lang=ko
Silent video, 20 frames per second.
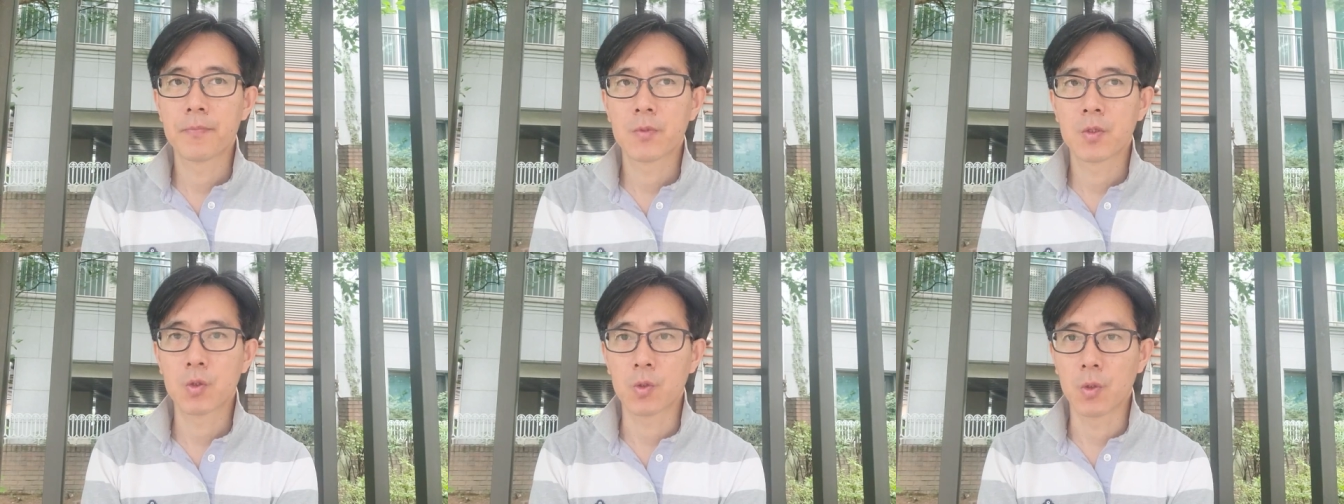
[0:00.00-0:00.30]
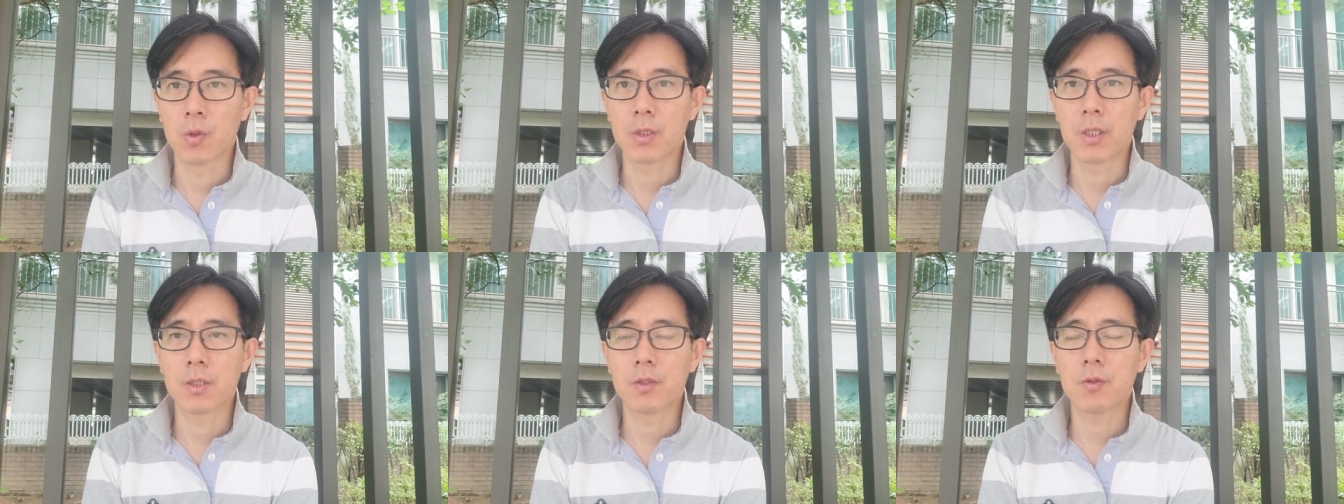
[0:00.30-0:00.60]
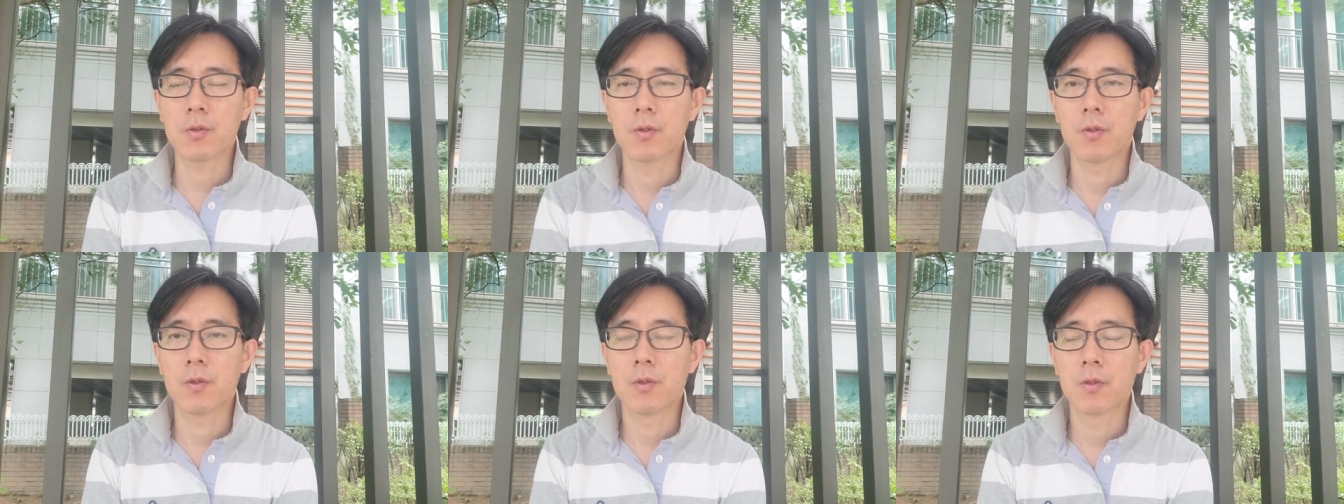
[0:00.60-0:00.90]

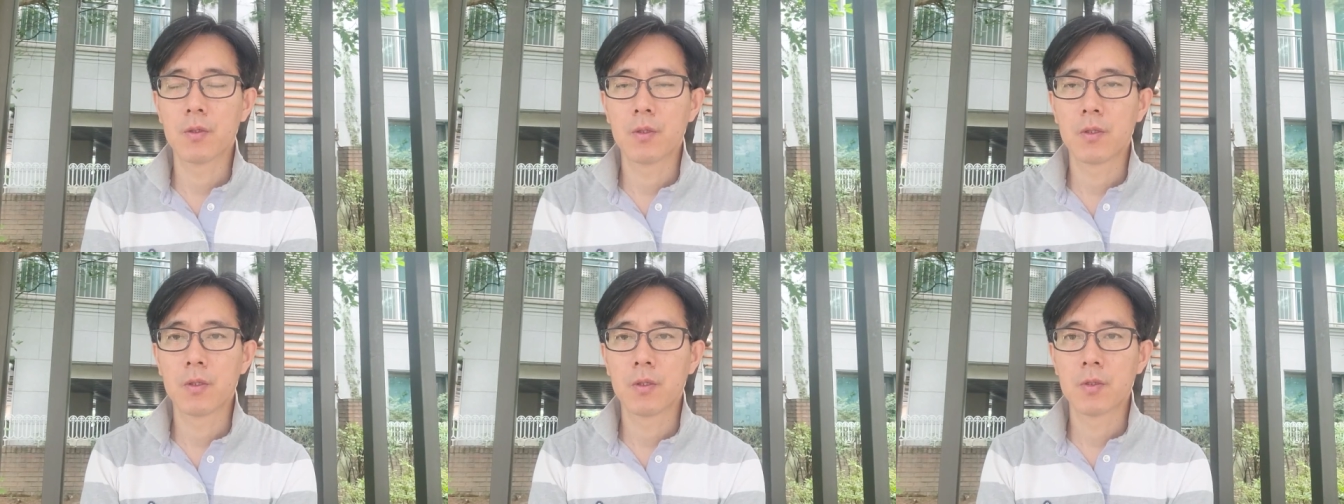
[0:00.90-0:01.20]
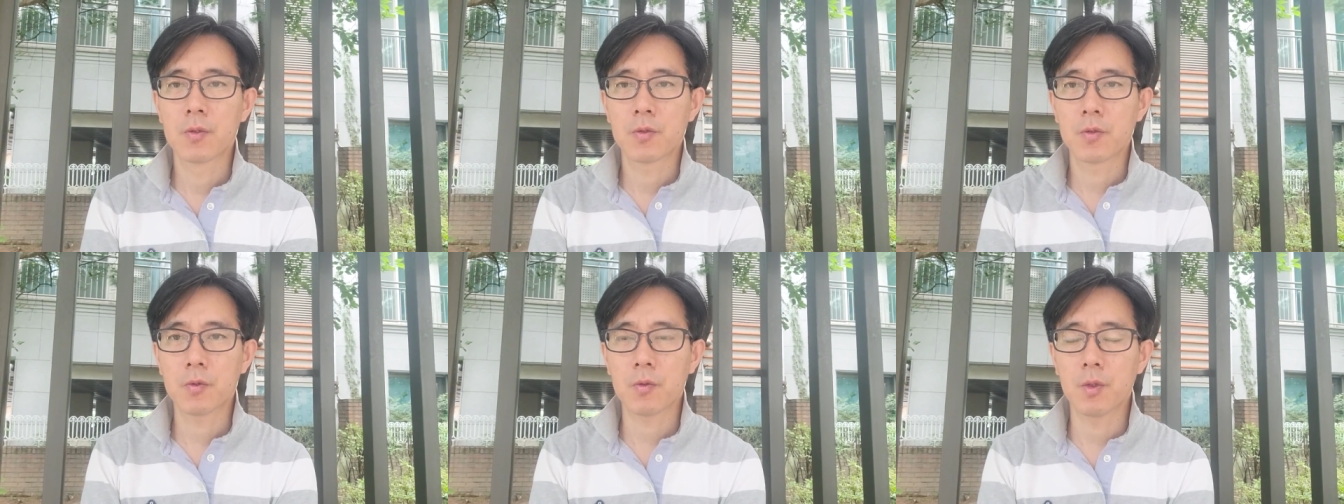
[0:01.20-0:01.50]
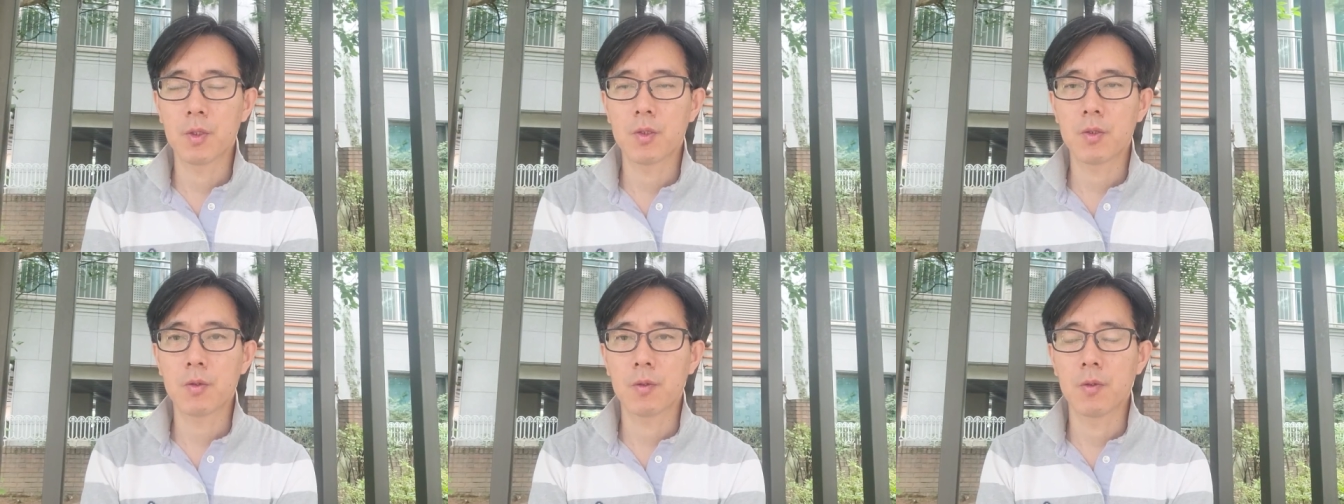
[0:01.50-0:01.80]
조언해주고
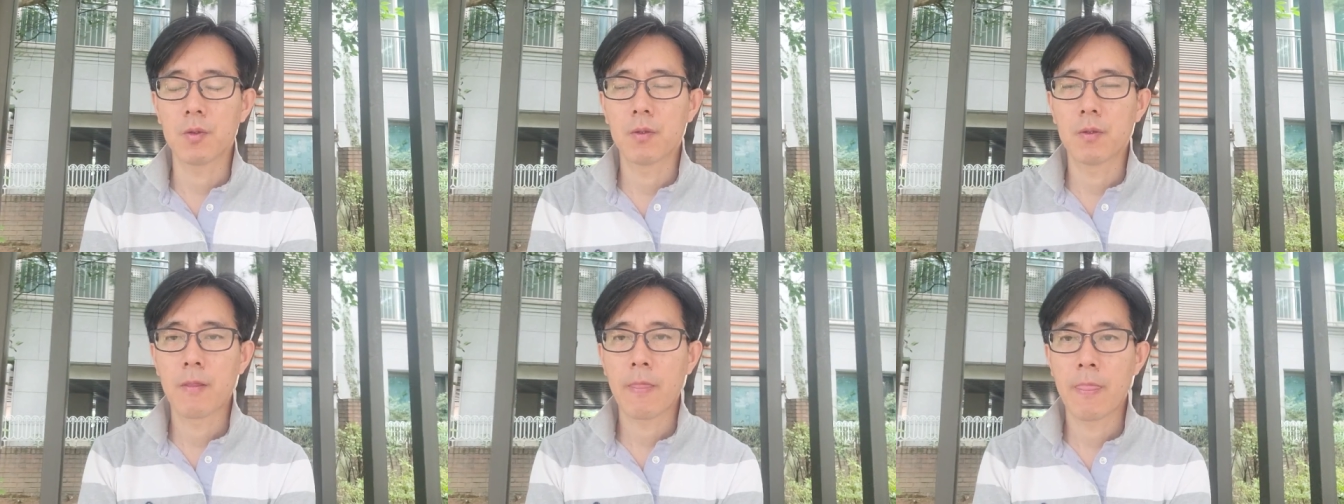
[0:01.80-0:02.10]
충고해주고